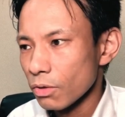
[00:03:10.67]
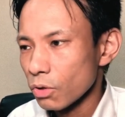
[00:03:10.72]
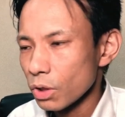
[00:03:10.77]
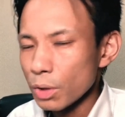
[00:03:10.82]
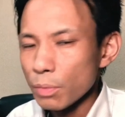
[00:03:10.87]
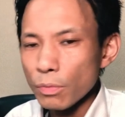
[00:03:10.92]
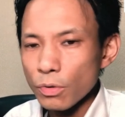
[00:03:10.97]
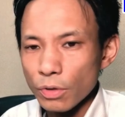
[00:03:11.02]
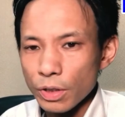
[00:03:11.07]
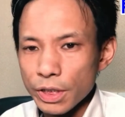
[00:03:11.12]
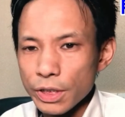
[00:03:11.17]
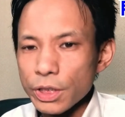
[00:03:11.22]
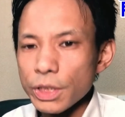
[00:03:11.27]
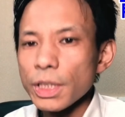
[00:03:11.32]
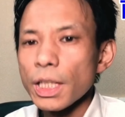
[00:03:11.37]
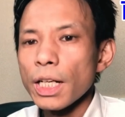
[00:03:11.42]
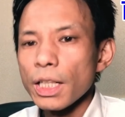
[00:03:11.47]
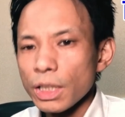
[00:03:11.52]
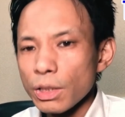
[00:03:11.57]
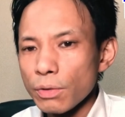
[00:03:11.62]
これはもう
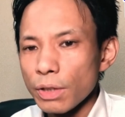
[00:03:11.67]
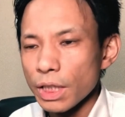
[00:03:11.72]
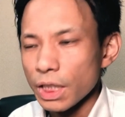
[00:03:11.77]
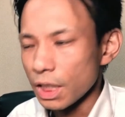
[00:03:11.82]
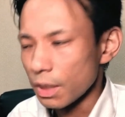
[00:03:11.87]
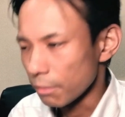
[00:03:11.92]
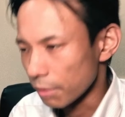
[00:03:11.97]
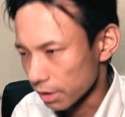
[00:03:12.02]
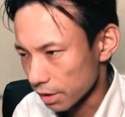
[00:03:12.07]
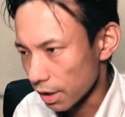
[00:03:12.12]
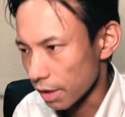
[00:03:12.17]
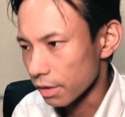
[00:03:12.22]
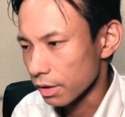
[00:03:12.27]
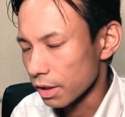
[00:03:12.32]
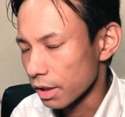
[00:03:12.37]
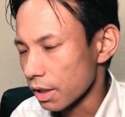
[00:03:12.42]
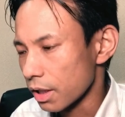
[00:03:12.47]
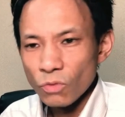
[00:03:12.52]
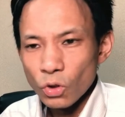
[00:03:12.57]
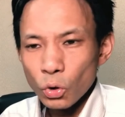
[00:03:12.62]
一概には言えません
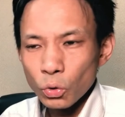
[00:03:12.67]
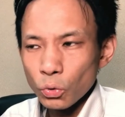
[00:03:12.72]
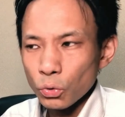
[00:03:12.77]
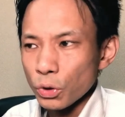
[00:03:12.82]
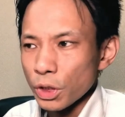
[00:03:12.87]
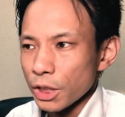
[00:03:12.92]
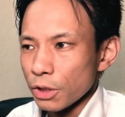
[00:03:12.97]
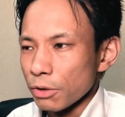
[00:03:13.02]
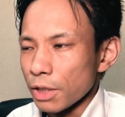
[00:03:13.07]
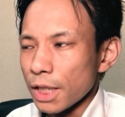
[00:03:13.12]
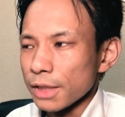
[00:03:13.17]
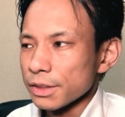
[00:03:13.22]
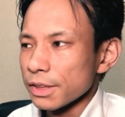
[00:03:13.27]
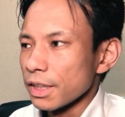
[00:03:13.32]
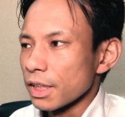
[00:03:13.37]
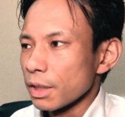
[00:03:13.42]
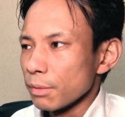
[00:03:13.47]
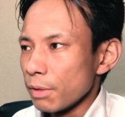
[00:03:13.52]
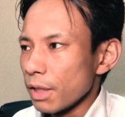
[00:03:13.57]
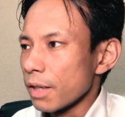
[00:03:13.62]
どの程度
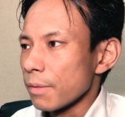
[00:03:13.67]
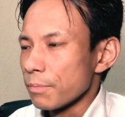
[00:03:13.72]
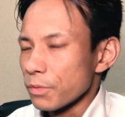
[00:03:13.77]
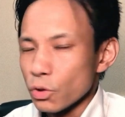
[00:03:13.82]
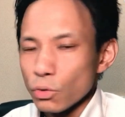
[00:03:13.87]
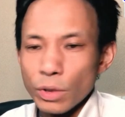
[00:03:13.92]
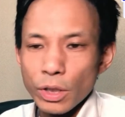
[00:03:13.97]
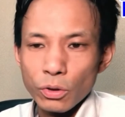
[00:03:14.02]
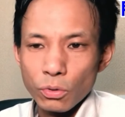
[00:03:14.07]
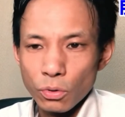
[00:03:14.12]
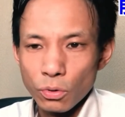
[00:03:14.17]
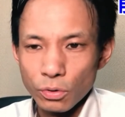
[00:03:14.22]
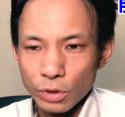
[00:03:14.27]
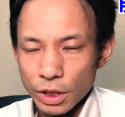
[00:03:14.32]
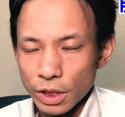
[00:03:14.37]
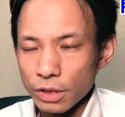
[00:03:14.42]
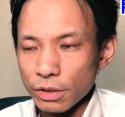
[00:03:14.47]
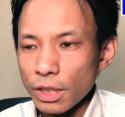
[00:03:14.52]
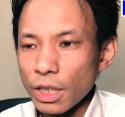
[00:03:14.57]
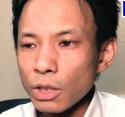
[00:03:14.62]
稼げば上の方
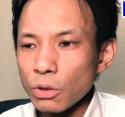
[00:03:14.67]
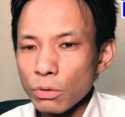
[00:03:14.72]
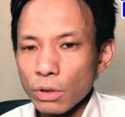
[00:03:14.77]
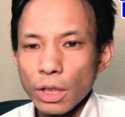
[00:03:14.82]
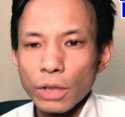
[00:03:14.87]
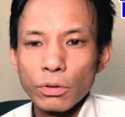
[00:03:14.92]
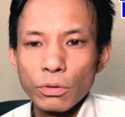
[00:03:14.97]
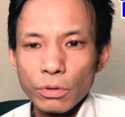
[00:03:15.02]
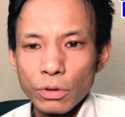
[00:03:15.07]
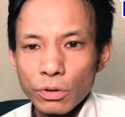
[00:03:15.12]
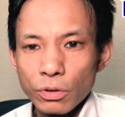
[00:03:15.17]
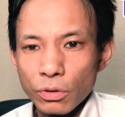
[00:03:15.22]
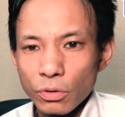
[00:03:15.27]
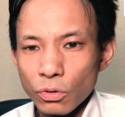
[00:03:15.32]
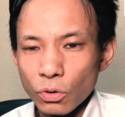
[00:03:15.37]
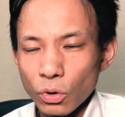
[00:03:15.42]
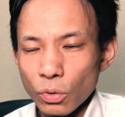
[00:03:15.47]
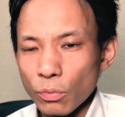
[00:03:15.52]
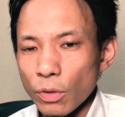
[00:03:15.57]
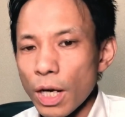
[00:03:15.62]
に行っているのかという
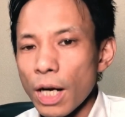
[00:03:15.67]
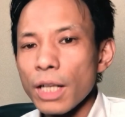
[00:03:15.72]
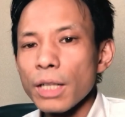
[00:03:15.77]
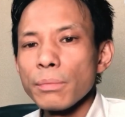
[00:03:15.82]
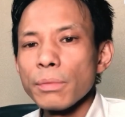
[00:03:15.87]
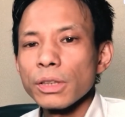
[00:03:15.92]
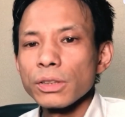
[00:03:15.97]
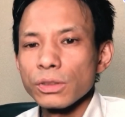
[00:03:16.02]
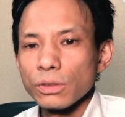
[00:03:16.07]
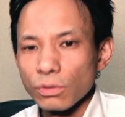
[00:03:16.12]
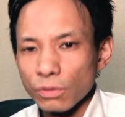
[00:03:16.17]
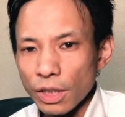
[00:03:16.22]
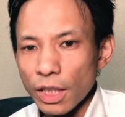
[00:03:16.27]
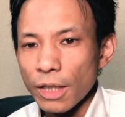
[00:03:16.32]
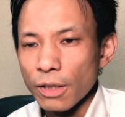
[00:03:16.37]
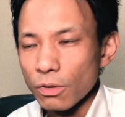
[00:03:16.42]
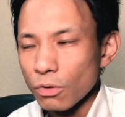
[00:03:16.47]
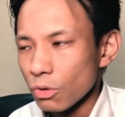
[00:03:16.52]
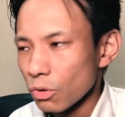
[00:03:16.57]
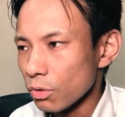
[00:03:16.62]
こともありますの
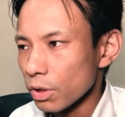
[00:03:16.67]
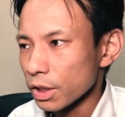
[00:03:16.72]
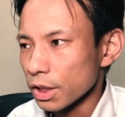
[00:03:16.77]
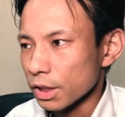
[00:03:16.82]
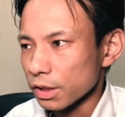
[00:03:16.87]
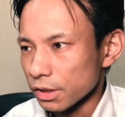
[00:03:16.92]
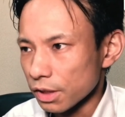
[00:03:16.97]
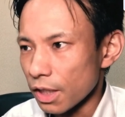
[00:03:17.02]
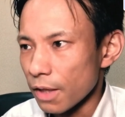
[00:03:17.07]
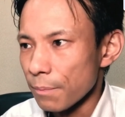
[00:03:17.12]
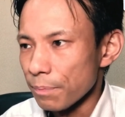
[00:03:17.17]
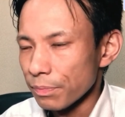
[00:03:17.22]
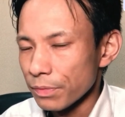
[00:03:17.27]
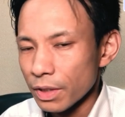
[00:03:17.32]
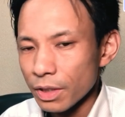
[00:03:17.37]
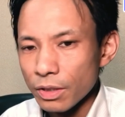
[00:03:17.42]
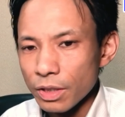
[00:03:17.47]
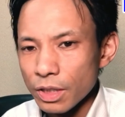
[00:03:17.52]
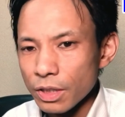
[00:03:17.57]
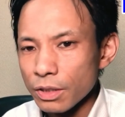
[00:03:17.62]
でここはですね
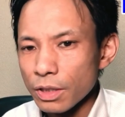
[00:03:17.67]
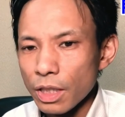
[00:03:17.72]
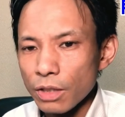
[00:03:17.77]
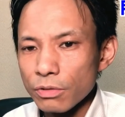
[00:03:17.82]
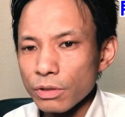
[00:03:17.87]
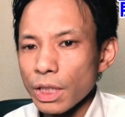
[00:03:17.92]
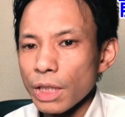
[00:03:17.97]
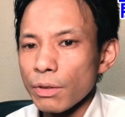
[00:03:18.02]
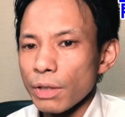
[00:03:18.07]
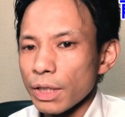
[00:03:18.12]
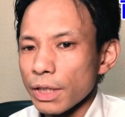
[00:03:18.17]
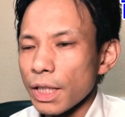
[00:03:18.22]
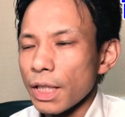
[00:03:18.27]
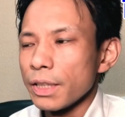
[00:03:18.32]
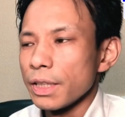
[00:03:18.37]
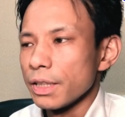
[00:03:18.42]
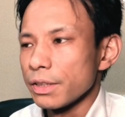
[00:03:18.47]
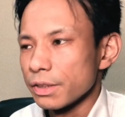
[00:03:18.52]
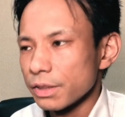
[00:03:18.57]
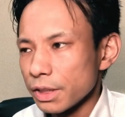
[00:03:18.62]
金額ではな
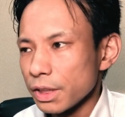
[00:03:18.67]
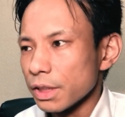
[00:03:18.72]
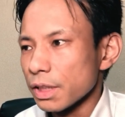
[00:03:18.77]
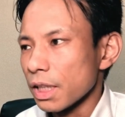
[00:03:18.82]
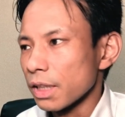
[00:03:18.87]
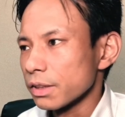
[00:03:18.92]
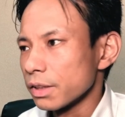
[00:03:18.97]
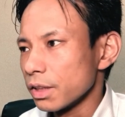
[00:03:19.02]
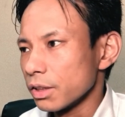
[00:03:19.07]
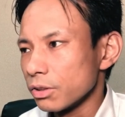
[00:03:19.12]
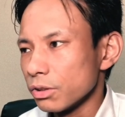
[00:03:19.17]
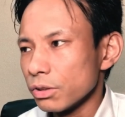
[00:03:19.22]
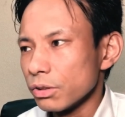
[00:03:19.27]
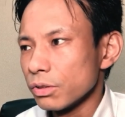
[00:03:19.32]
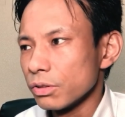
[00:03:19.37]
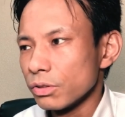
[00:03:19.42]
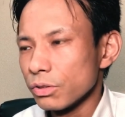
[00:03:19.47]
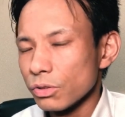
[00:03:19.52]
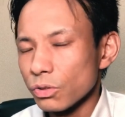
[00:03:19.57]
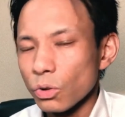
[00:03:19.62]
いですし稼
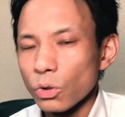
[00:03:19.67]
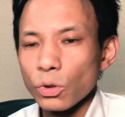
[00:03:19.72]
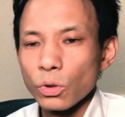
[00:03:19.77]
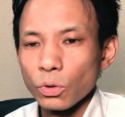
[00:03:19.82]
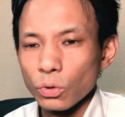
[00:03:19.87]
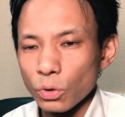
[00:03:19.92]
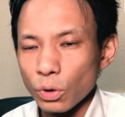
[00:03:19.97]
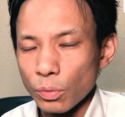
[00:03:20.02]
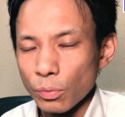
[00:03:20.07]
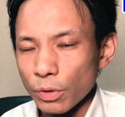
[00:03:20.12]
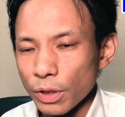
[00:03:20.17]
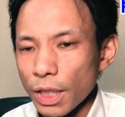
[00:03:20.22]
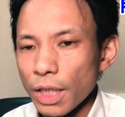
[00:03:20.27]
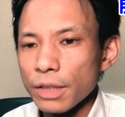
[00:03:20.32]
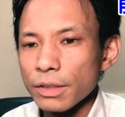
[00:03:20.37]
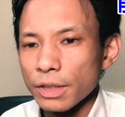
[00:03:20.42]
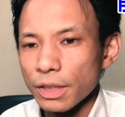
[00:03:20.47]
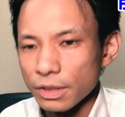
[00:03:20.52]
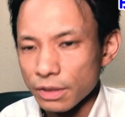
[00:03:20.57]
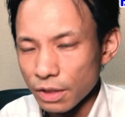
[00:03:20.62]
ぐということでもな
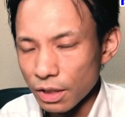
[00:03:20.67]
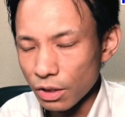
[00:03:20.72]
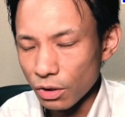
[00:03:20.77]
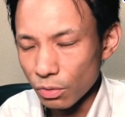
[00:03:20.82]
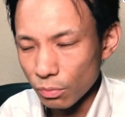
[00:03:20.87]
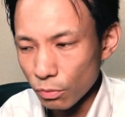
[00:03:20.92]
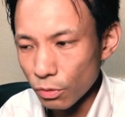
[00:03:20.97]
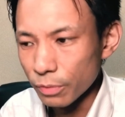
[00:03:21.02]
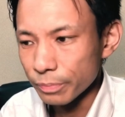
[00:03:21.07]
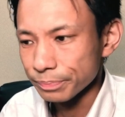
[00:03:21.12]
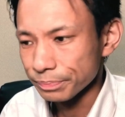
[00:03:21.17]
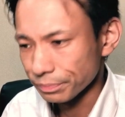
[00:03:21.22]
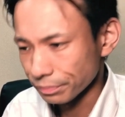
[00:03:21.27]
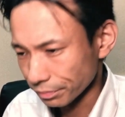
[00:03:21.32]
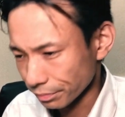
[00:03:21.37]
いんですけれども